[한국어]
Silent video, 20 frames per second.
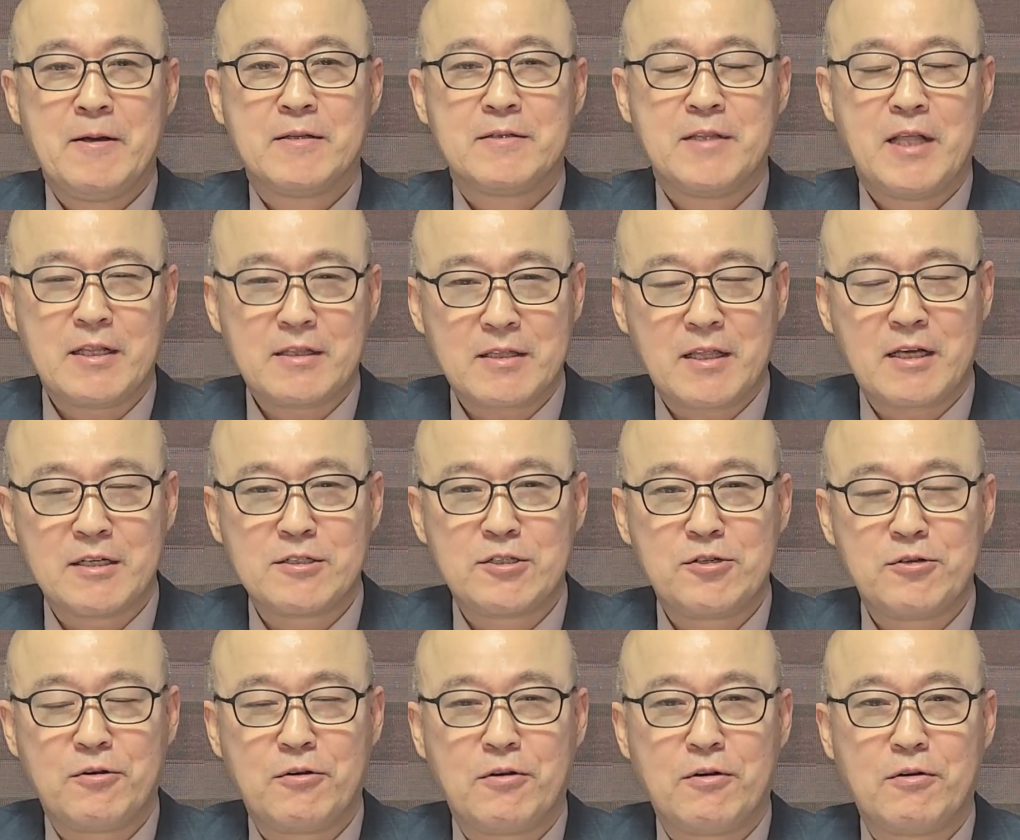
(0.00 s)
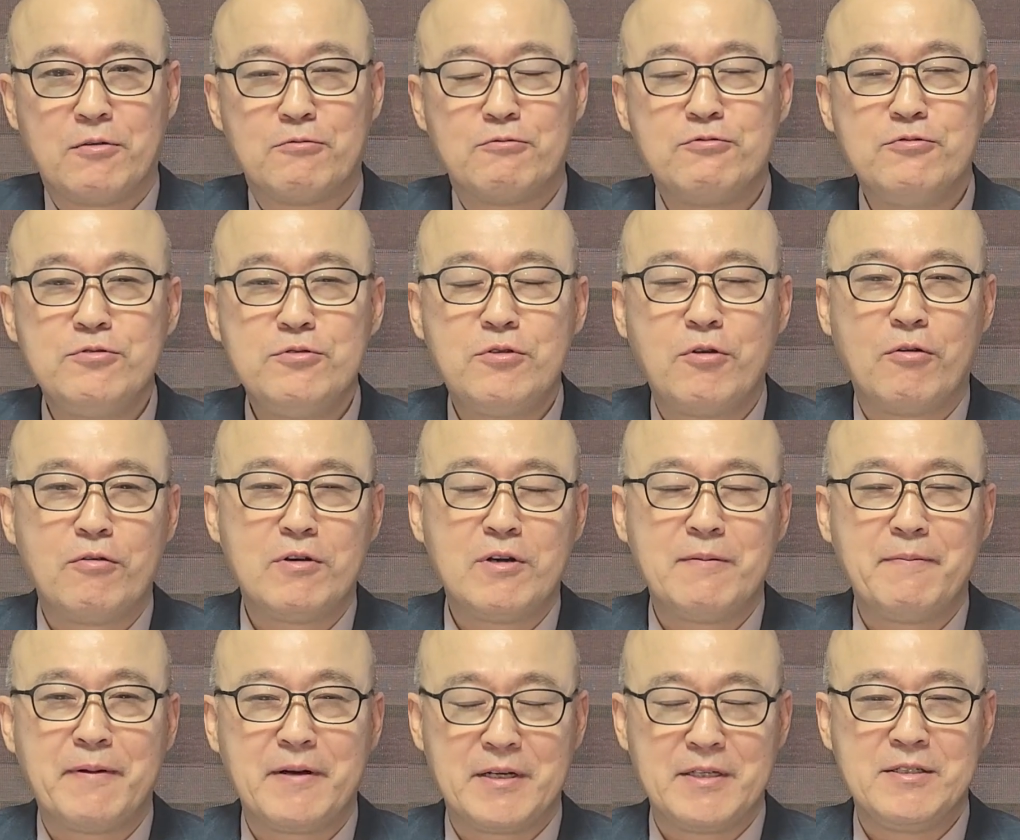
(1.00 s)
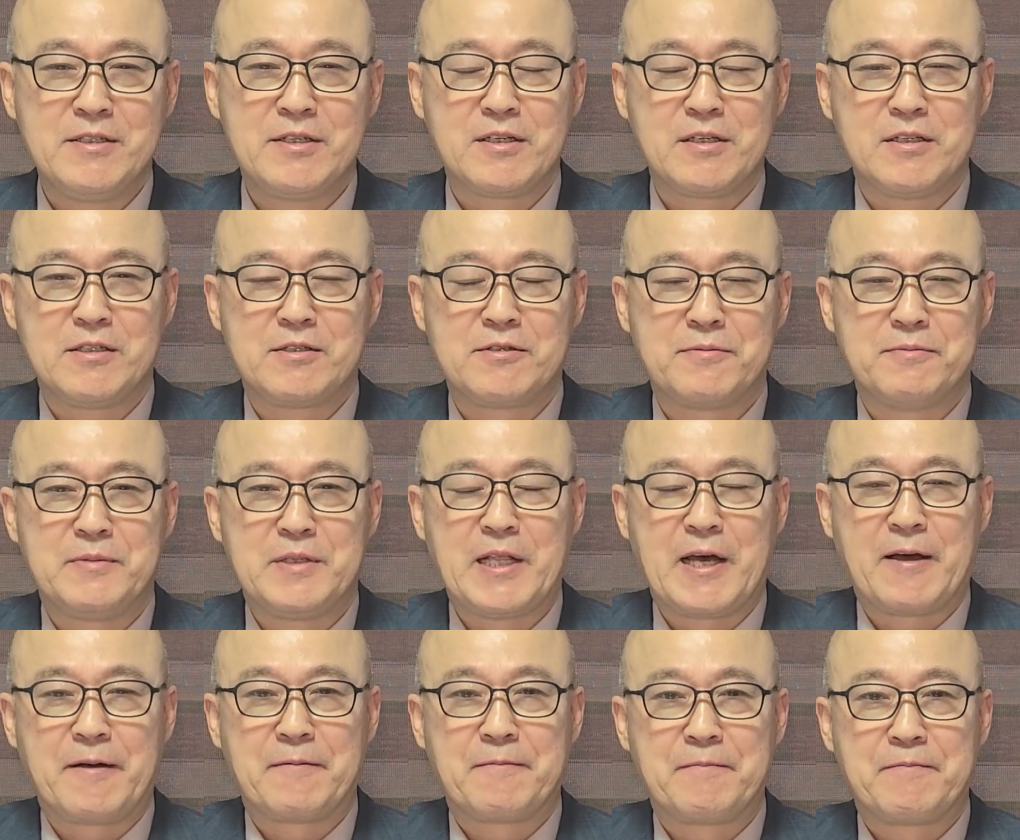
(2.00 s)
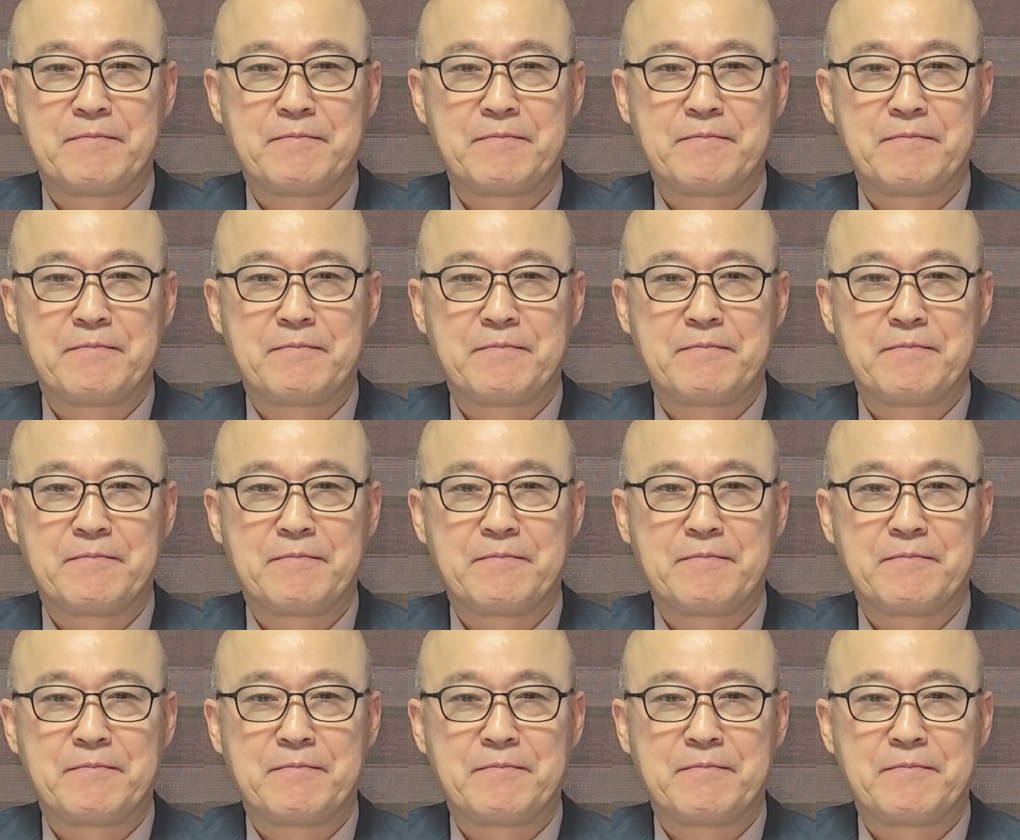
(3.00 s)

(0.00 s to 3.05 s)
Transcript: 네타시오 운동을 벌인 적이 있습니다.